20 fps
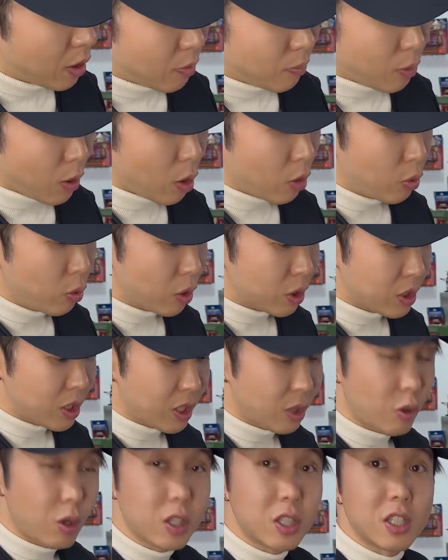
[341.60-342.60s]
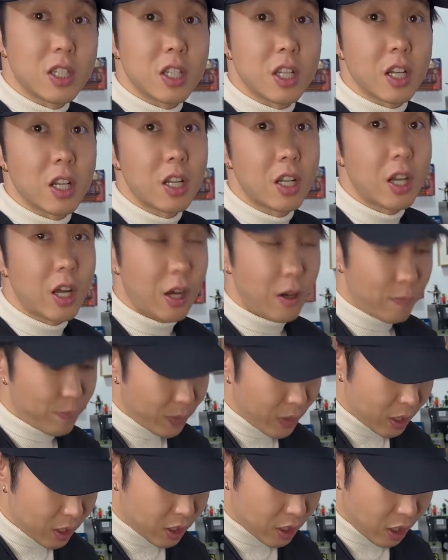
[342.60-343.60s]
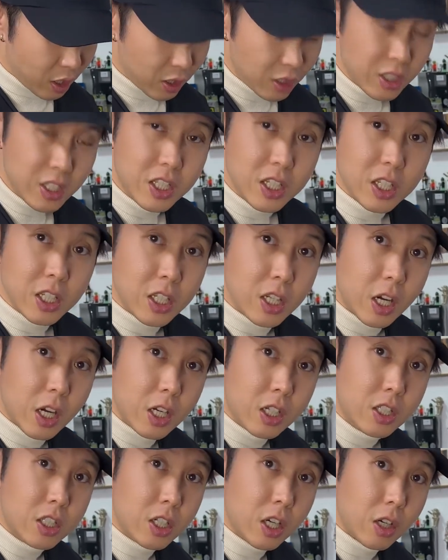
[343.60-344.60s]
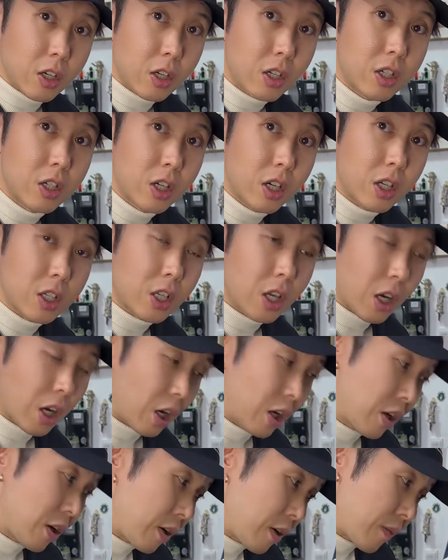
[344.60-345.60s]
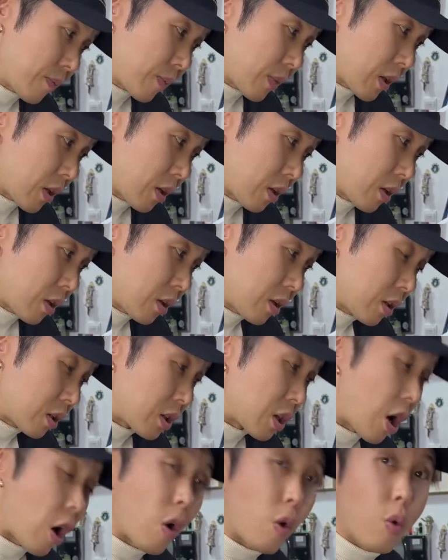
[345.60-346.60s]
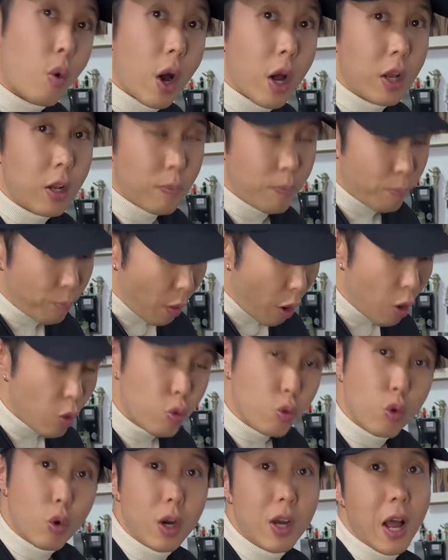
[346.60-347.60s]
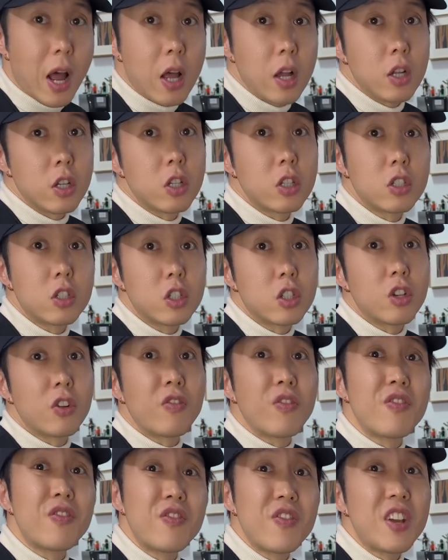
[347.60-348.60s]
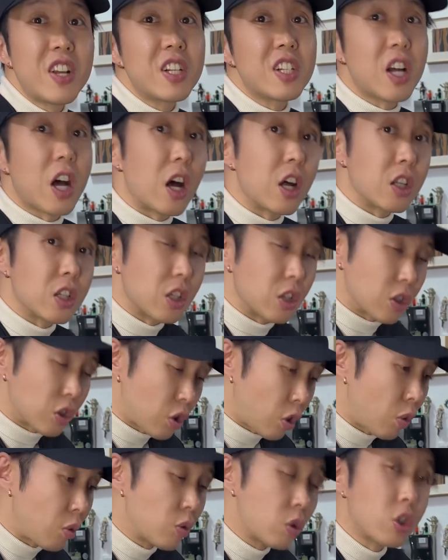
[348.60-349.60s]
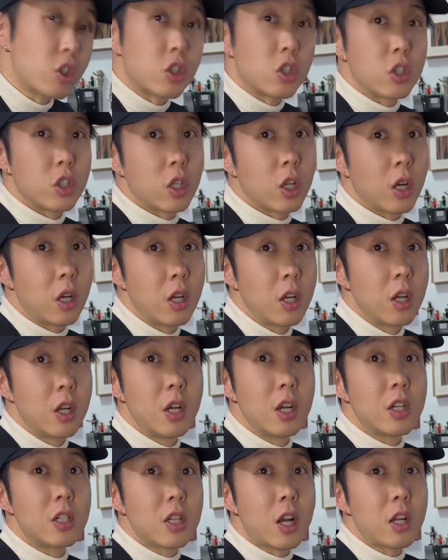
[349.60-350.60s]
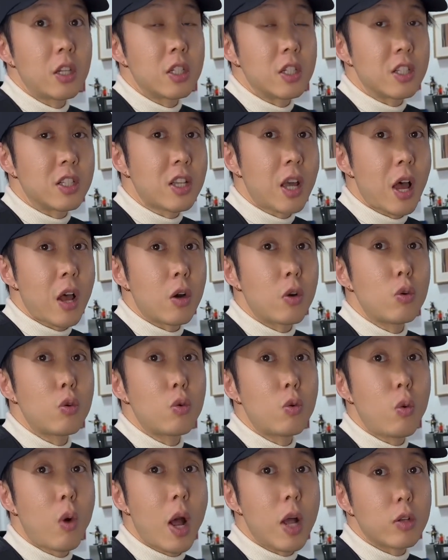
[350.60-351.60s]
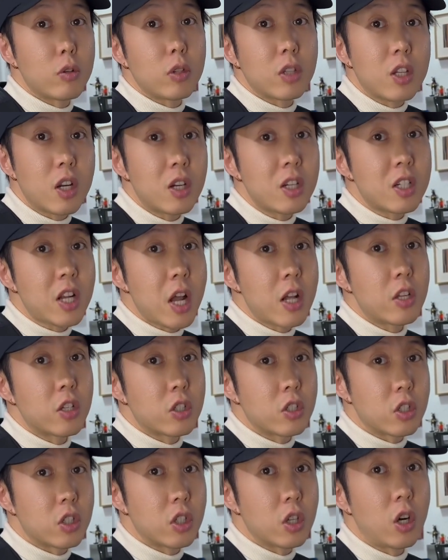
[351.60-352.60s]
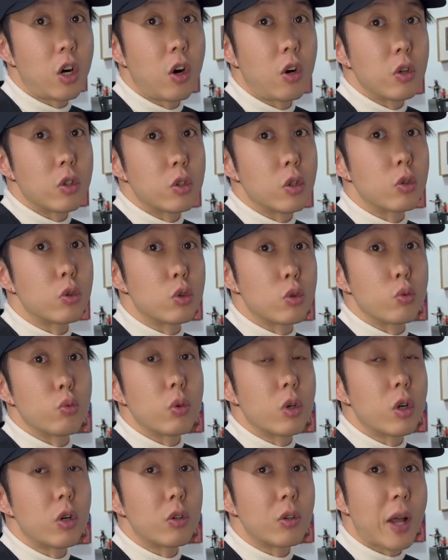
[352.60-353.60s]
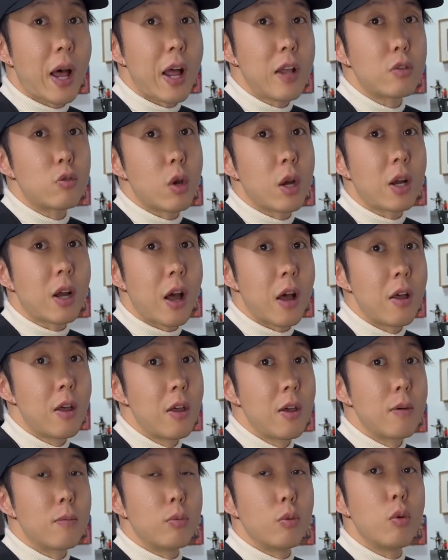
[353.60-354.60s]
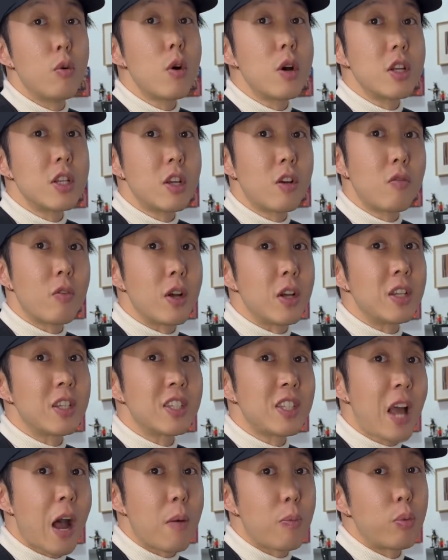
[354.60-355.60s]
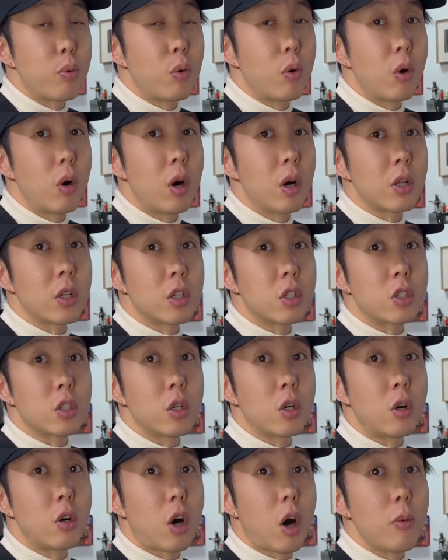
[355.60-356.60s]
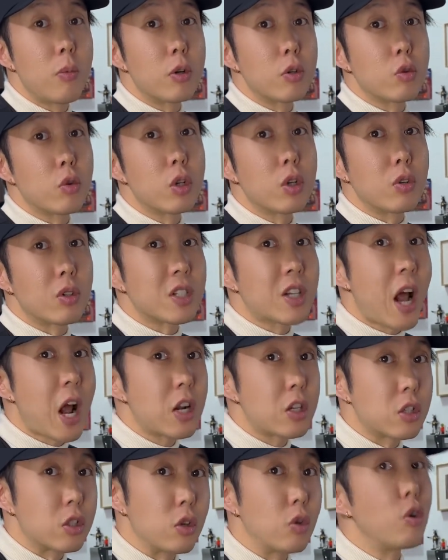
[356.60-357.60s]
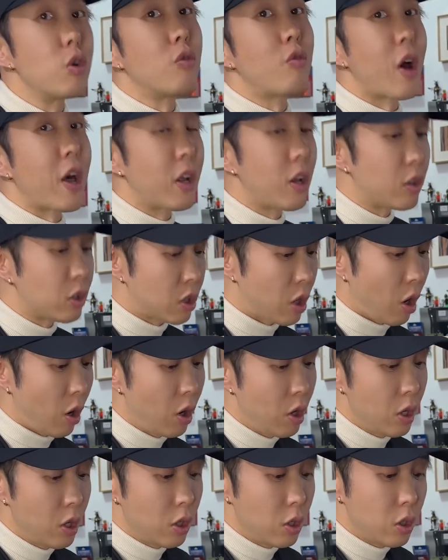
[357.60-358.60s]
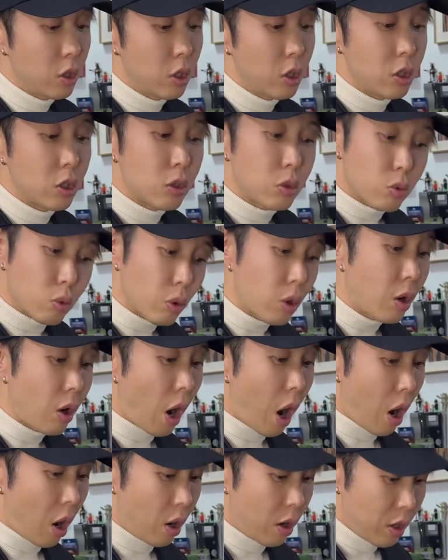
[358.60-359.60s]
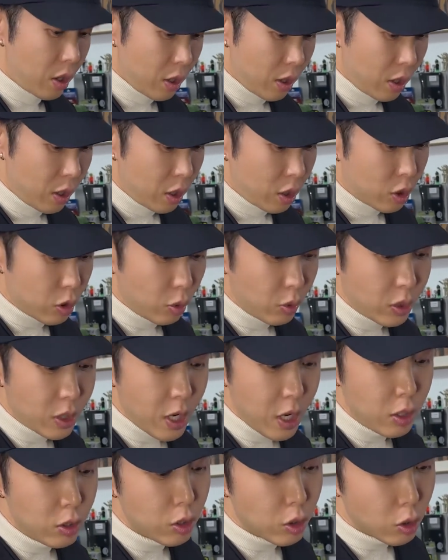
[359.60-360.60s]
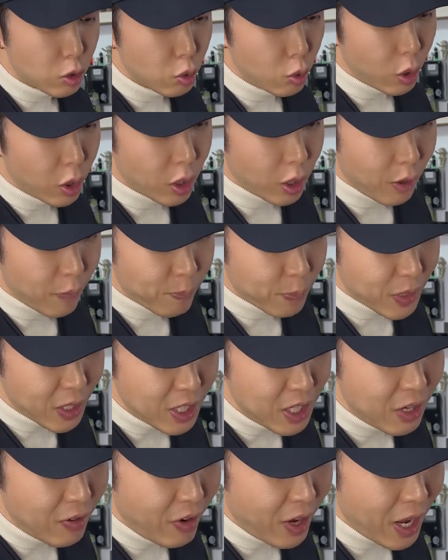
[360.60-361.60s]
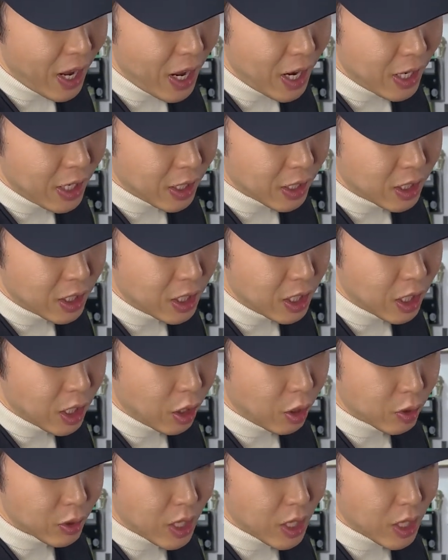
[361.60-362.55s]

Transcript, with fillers: 包括这双鞋的整体的整个的脚踝的包裹感。是非常的充实的，让你在户外去登山的时候有足够的安全感，不会因为下坡的时候，好比说有沙石会崴到脚，足够好。中间是做的 EVA 的进口